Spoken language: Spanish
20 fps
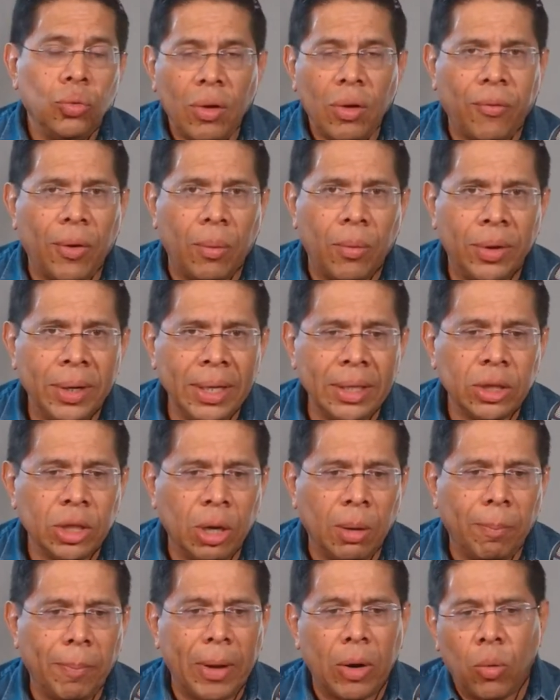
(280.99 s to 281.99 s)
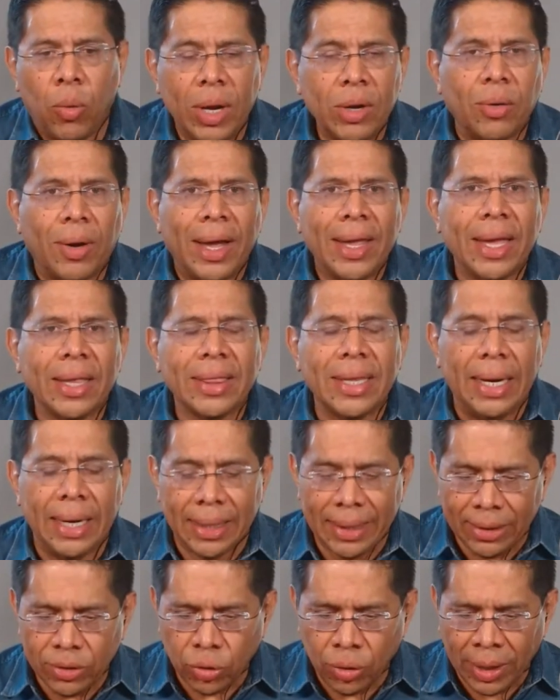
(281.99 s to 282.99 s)
No es favorito, pero bueno, ahí está el
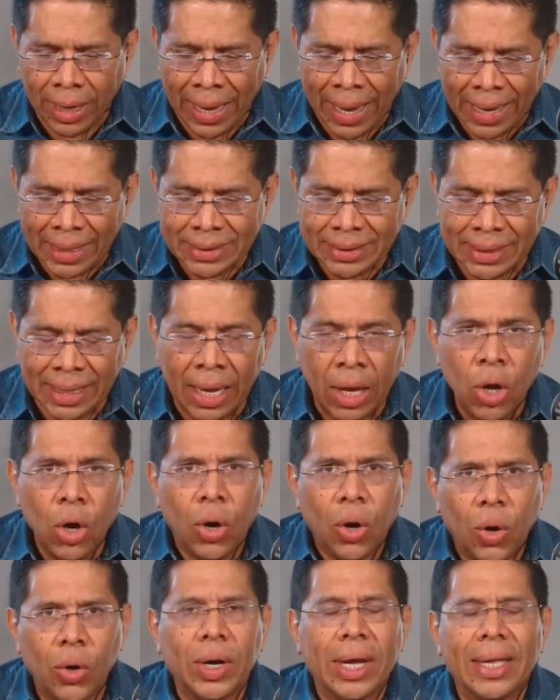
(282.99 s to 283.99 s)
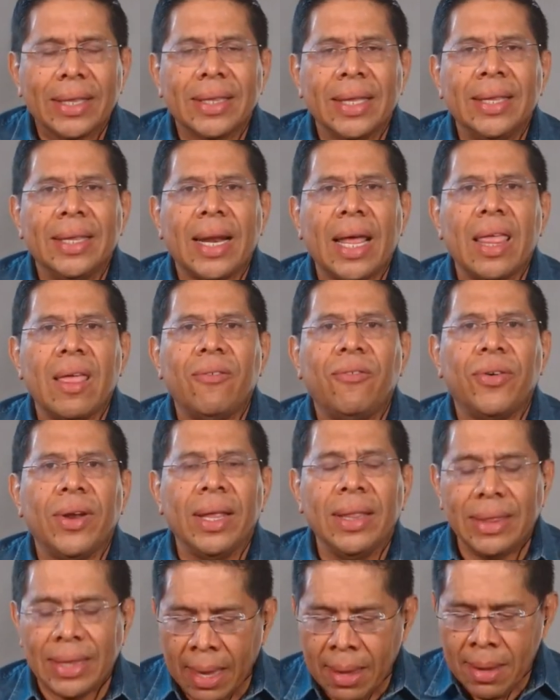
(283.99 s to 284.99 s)
reto que hace o que tendrá de
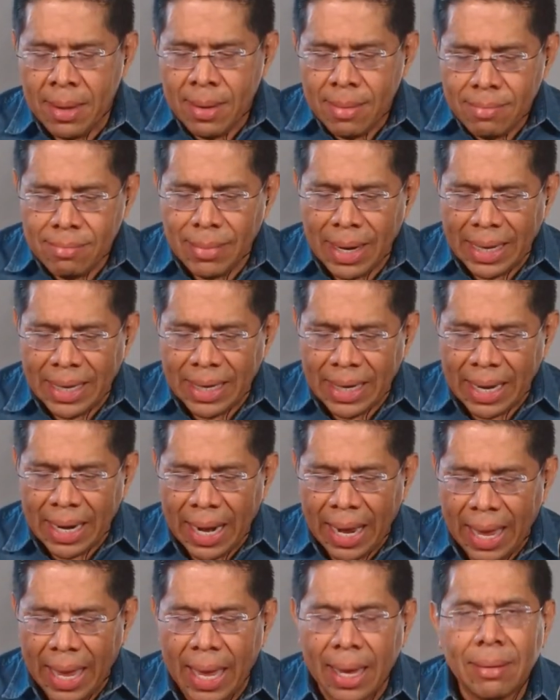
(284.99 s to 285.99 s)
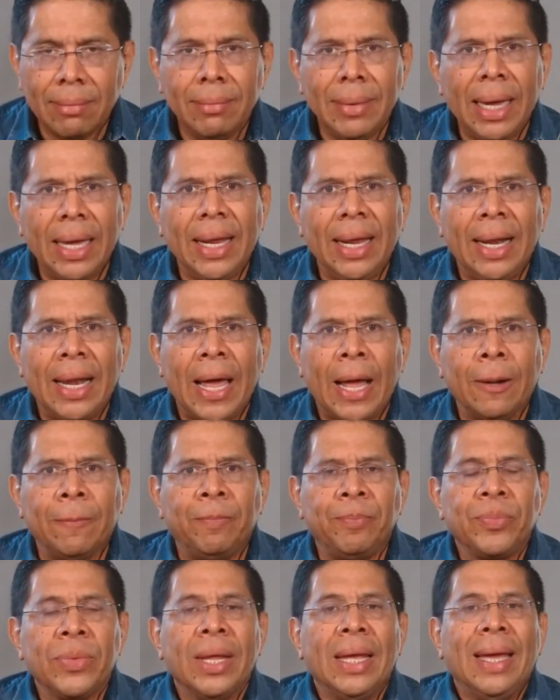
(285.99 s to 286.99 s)
frente mañana en
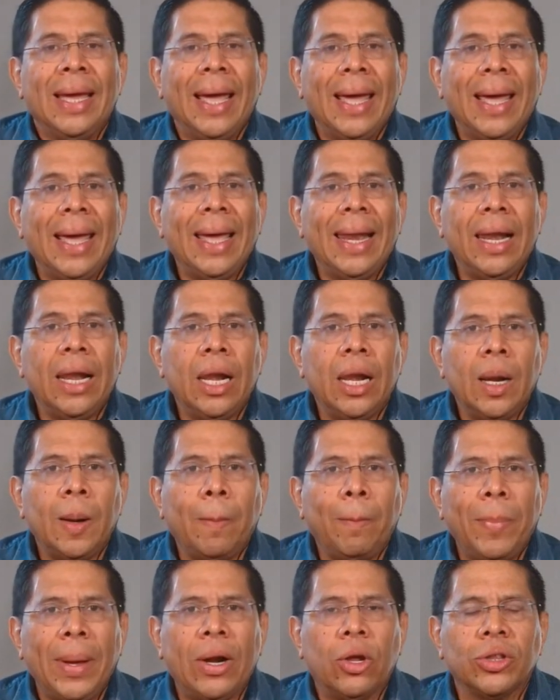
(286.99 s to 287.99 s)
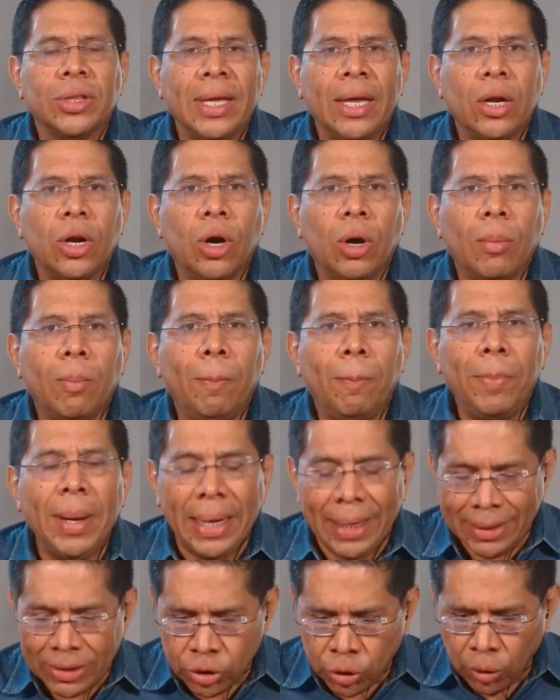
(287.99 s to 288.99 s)
Maryland el pelotero
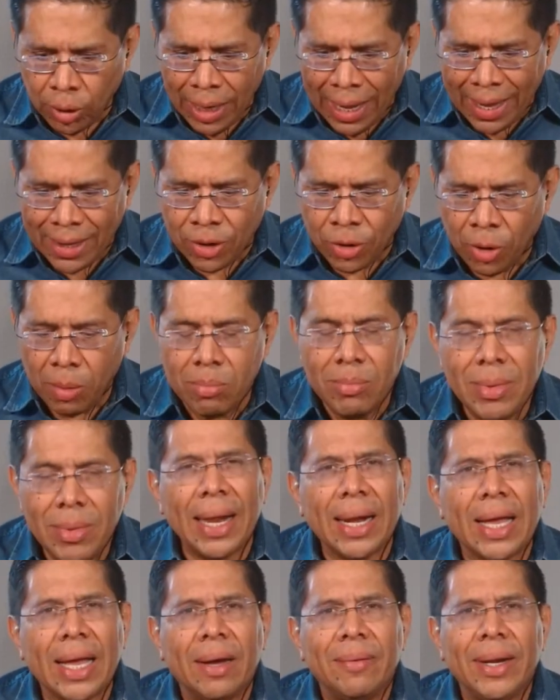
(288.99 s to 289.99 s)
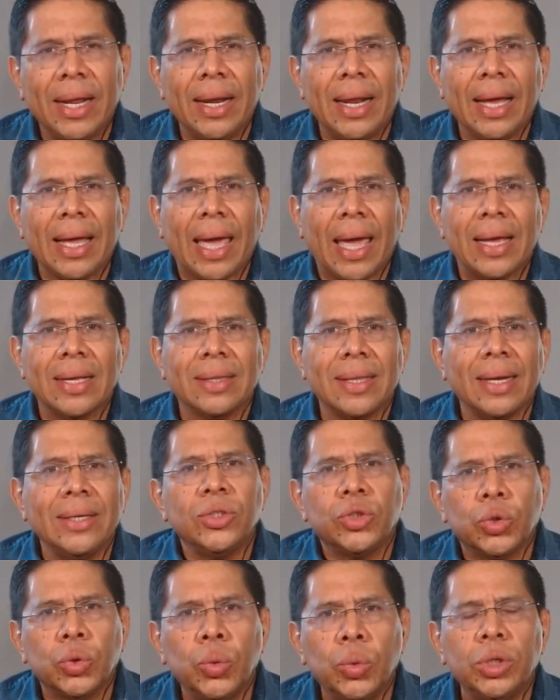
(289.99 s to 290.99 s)
venezolano Miguel Cabrera, que está
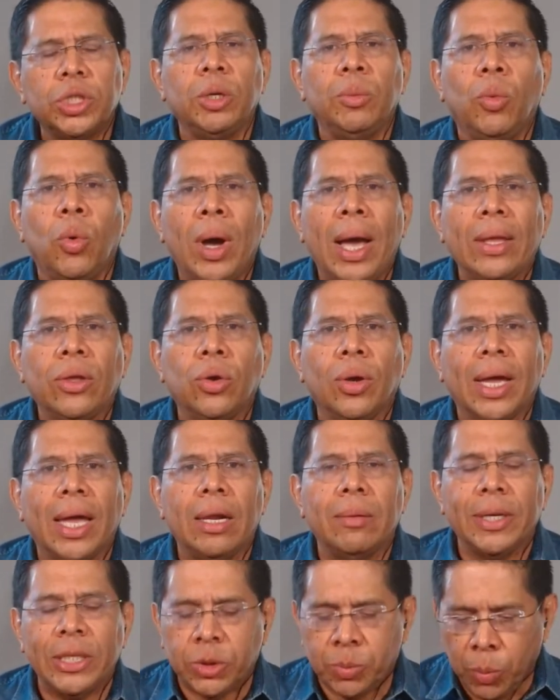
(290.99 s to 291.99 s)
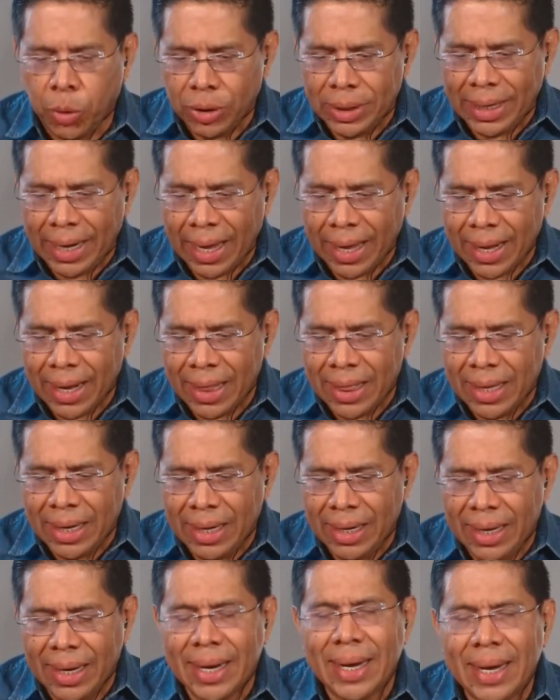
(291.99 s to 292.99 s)
en su último año en el béisbol de las
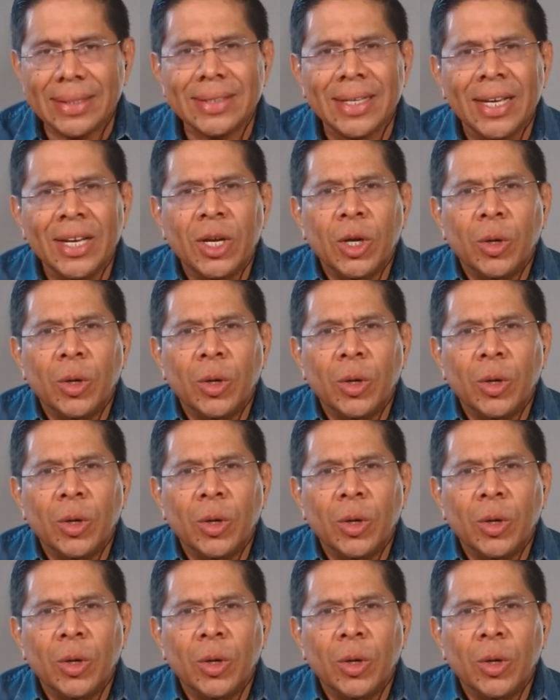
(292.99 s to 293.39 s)
grandes ligas,